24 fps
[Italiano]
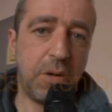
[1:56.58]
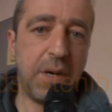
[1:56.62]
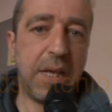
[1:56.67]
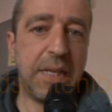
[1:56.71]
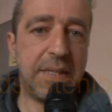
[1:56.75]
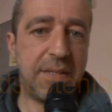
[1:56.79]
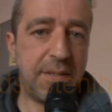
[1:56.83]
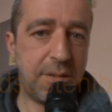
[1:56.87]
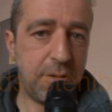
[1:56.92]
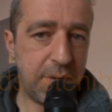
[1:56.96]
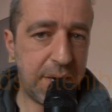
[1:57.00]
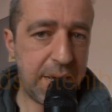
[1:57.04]

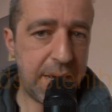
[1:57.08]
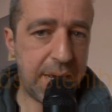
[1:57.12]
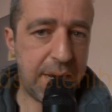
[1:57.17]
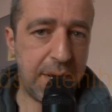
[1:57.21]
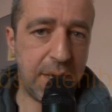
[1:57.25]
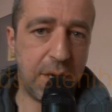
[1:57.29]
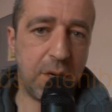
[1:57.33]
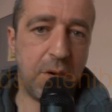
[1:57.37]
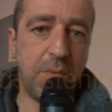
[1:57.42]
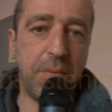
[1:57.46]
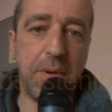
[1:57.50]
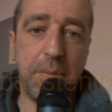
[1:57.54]

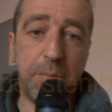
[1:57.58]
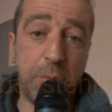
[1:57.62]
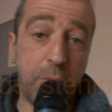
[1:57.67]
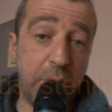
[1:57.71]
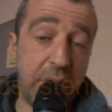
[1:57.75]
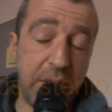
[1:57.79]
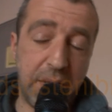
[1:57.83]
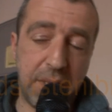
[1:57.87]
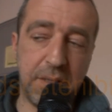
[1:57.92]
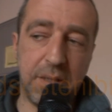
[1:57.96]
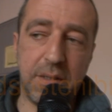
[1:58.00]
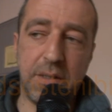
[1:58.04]
nazionale come
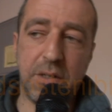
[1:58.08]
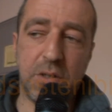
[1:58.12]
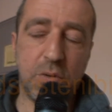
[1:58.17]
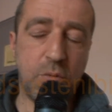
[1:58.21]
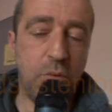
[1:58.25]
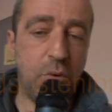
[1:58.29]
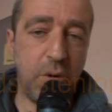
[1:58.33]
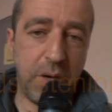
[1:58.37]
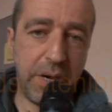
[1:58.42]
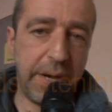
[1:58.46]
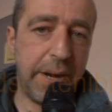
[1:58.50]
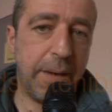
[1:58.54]
poeta di
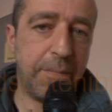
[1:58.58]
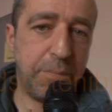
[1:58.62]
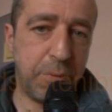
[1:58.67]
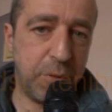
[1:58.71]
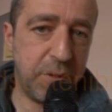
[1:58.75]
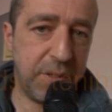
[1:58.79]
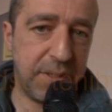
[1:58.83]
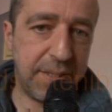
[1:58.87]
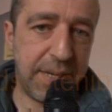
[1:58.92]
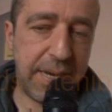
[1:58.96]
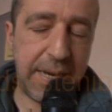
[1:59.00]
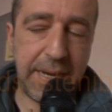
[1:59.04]
scuola
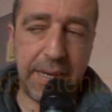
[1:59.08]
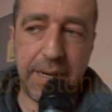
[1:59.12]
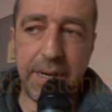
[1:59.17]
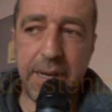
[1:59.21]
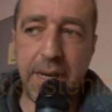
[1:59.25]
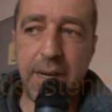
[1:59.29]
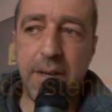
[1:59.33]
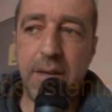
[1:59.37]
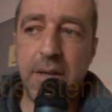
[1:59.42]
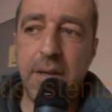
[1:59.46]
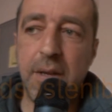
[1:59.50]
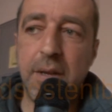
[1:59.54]

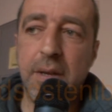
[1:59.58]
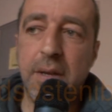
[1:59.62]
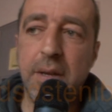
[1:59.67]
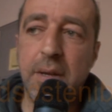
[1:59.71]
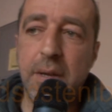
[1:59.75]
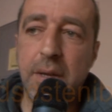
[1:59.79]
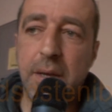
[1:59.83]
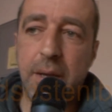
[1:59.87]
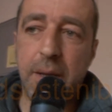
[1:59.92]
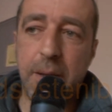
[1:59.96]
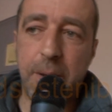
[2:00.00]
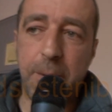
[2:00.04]
napoletana,
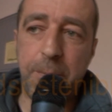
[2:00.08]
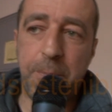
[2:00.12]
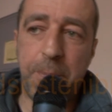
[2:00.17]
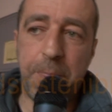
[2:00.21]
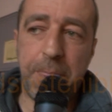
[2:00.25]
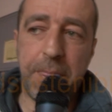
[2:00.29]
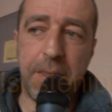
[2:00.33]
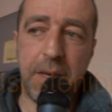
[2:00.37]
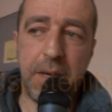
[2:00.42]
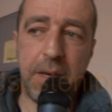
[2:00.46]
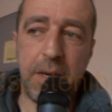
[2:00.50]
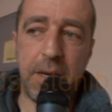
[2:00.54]

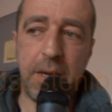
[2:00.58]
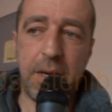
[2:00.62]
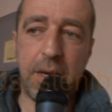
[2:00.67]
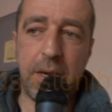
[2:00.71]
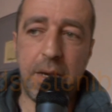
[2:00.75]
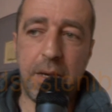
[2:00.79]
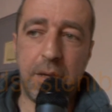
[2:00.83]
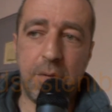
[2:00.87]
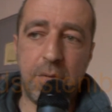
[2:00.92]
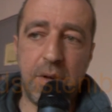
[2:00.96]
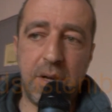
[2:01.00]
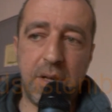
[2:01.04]
ehm,
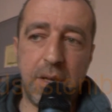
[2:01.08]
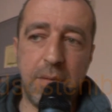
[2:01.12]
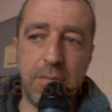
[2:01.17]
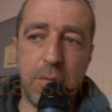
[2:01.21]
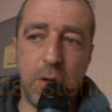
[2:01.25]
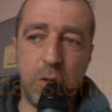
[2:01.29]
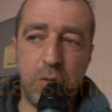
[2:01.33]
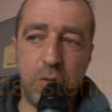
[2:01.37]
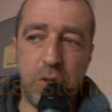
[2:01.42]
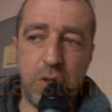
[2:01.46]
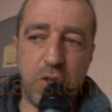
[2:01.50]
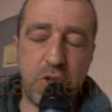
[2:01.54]
eh, in qualche
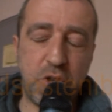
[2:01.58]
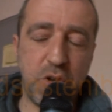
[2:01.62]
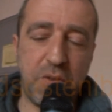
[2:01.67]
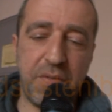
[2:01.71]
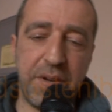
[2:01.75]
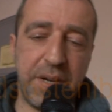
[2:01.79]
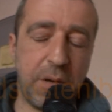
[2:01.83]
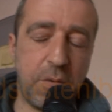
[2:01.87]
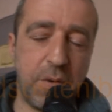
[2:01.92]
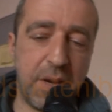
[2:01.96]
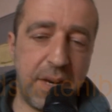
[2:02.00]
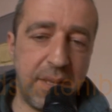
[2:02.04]
modo il
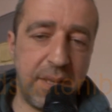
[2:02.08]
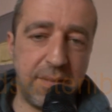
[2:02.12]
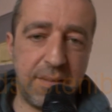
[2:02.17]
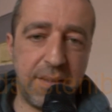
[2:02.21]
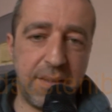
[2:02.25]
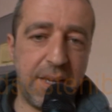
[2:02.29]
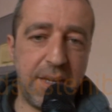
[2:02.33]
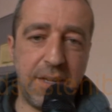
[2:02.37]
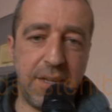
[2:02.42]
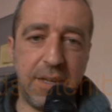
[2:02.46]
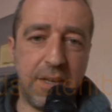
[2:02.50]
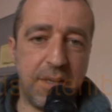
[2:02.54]
giovane
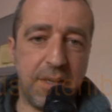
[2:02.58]
quarantenne